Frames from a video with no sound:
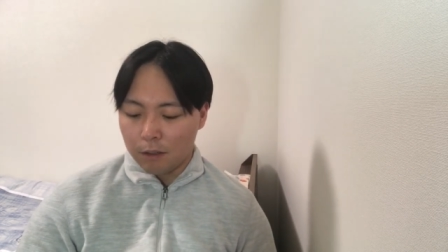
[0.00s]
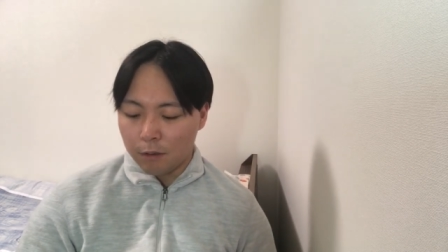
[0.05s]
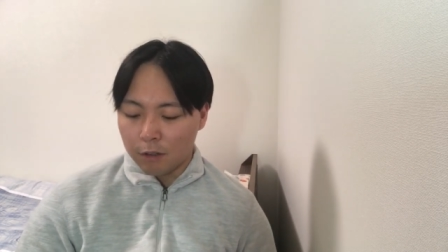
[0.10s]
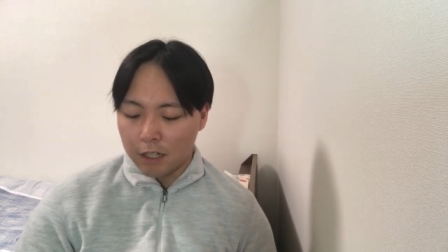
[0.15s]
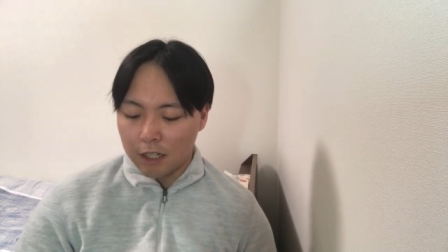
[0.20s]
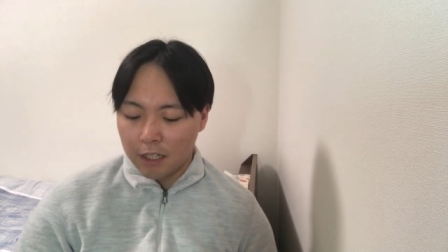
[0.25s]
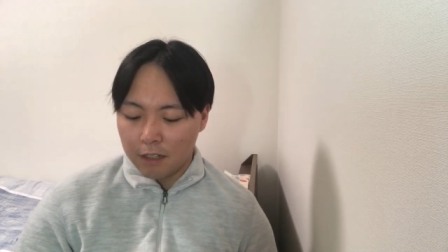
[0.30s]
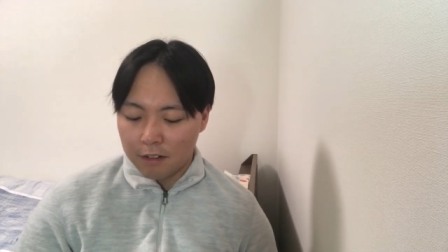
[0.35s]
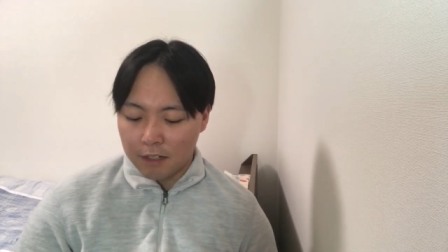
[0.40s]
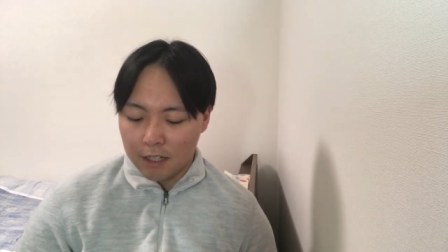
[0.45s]
お
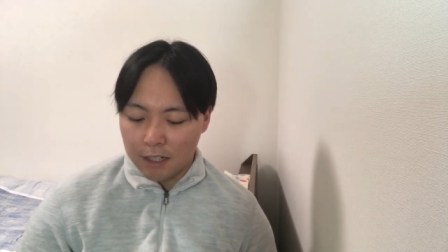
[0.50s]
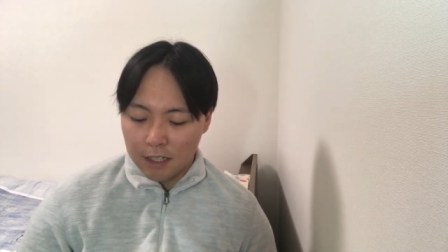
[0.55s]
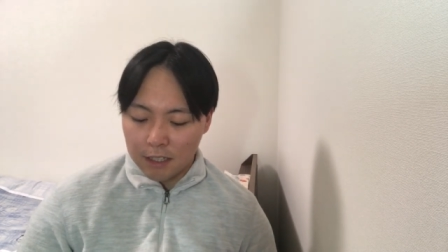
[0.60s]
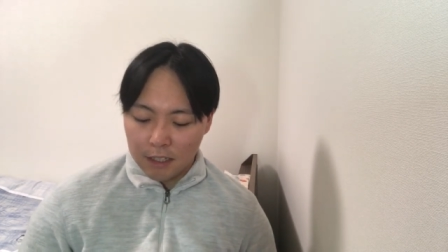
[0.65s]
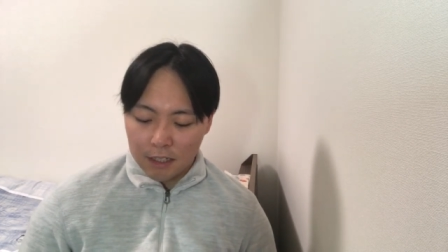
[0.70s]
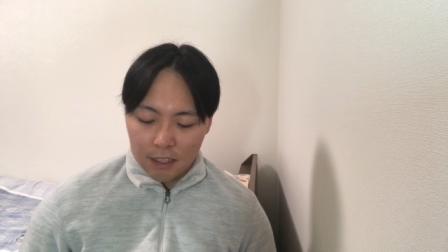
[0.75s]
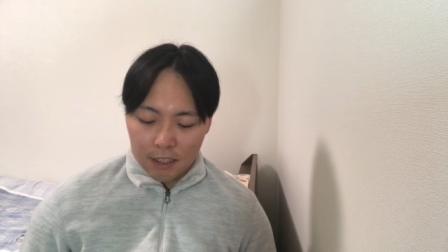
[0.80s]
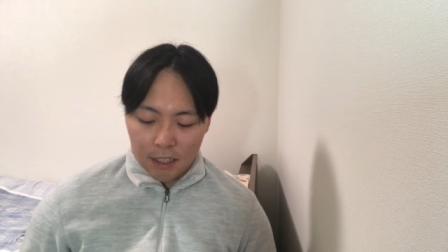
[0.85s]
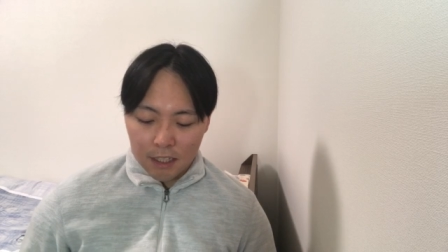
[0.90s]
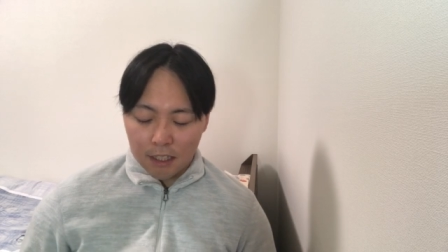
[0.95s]
金は払っ
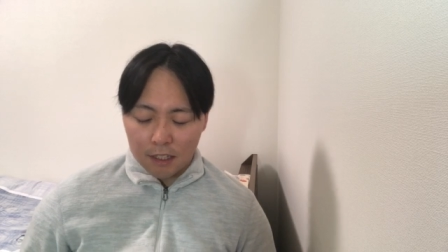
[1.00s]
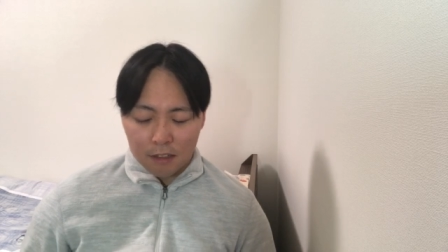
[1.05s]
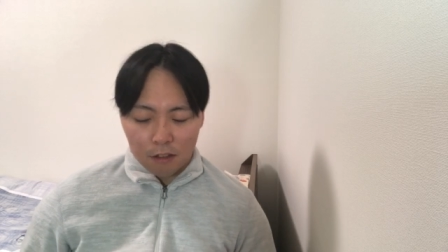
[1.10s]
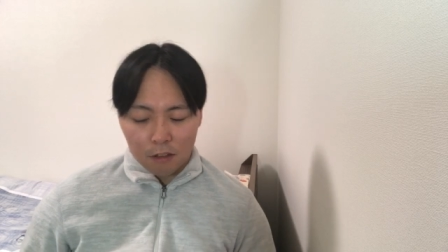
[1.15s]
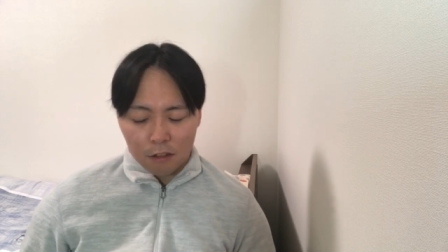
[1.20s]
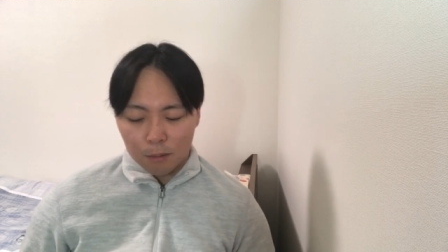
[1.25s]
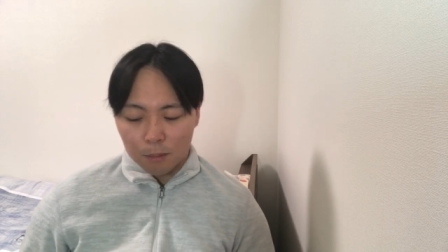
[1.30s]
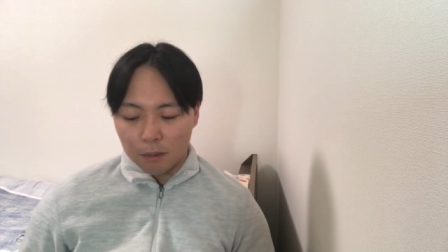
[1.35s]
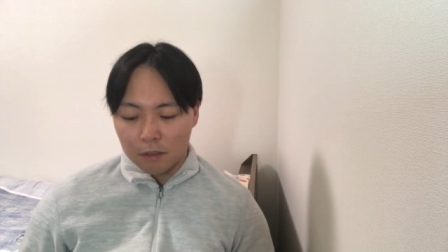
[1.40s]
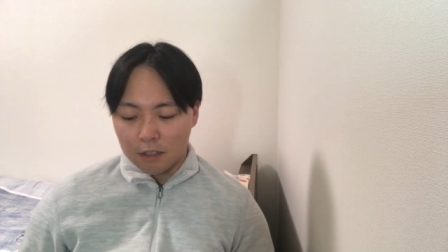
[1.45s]
てない
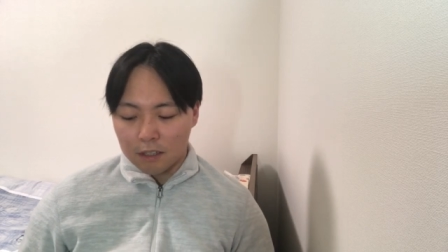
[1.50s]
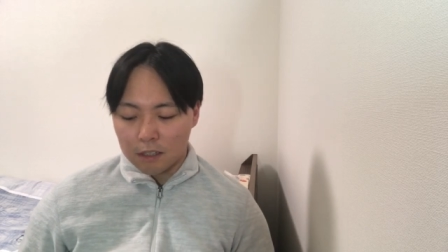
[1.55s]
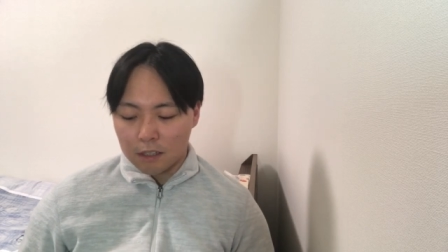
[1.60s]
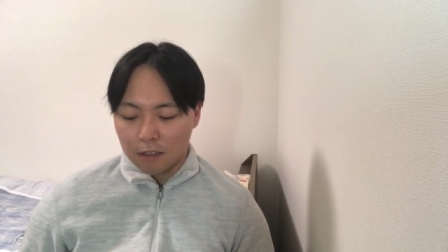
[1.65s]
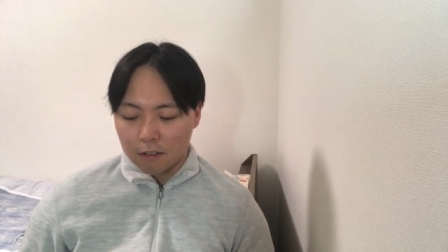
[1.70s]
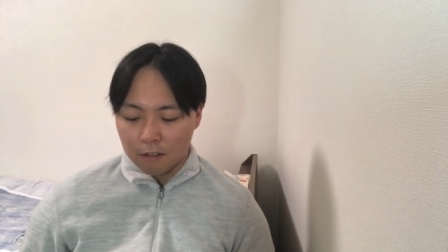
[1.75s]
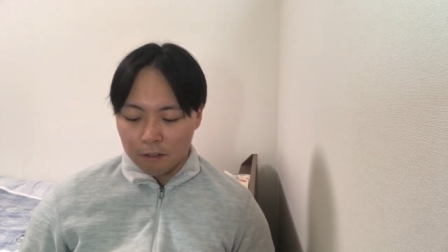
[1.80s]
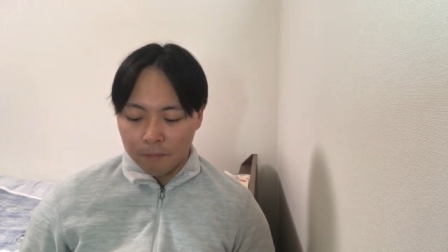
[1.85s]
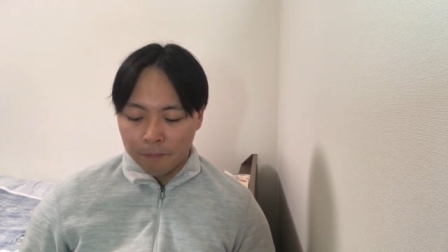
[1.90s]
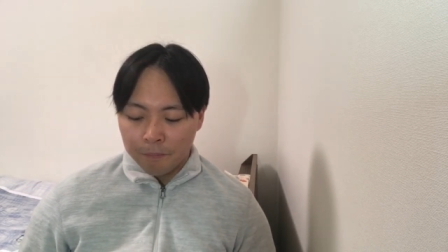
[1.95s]
と思うんですけ
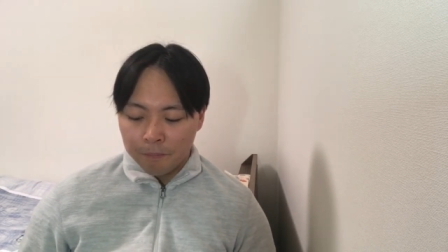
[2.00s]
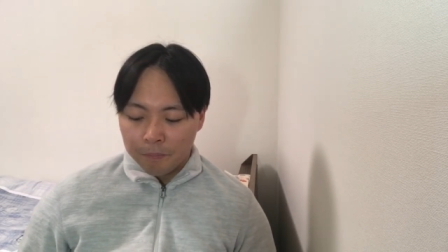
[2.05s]
ど、